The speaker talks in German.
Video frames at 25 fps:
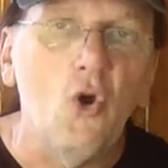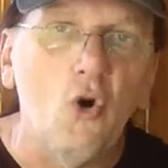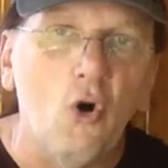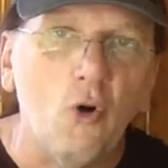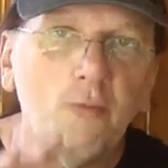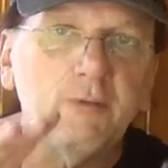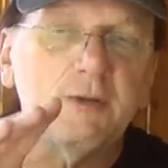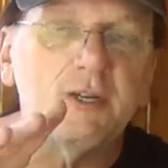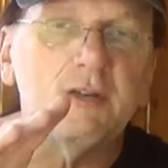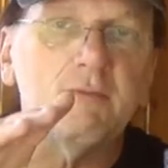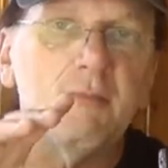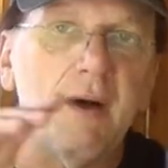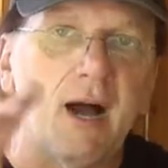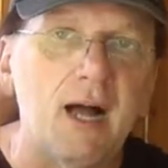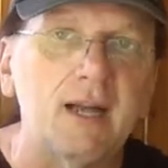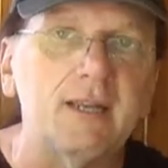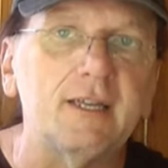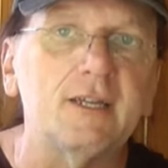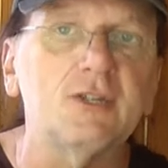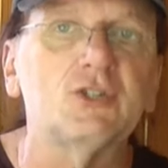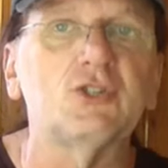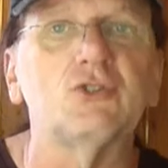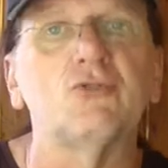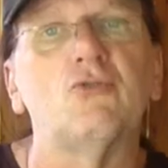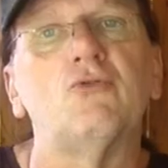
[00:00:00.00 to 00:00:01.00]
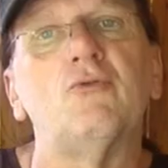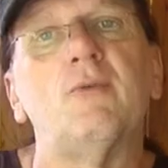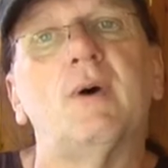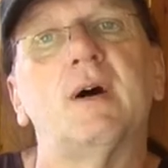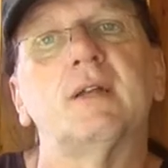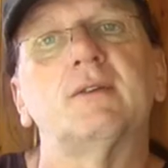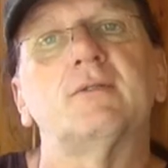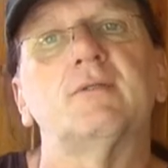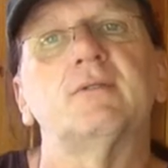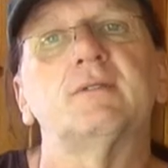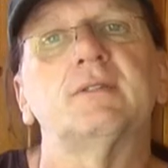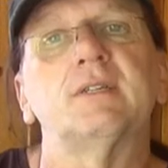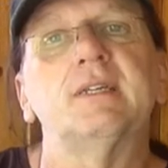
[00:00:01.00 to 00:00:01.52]
optimal ihren Strom
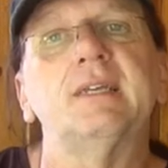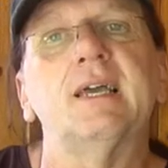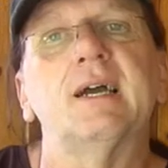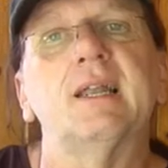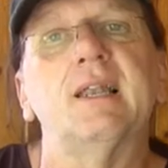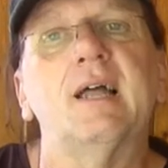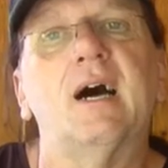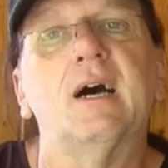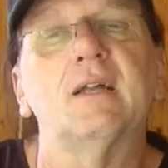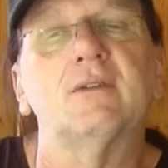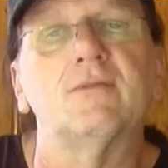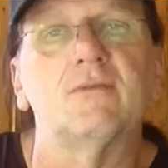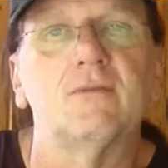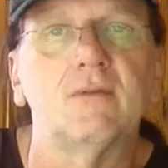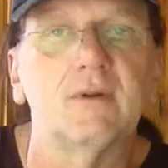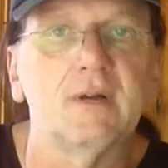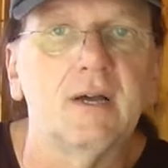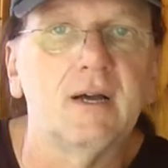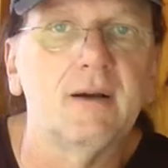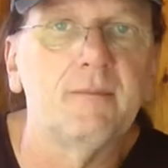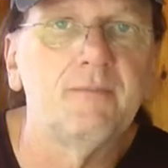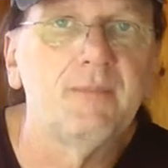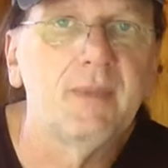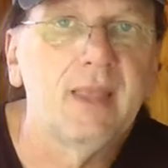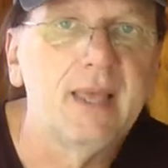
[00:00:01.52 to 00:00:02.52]
hat, also ihre Ladung. Ja.